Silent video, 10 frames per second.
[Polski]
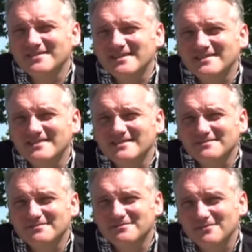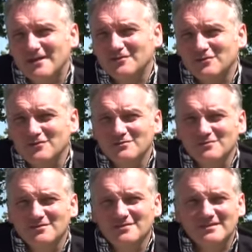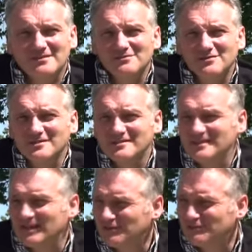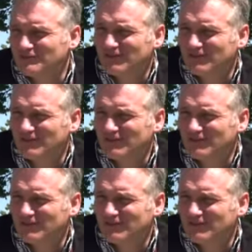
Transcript: jest aktorką, to taką dosyć znaną w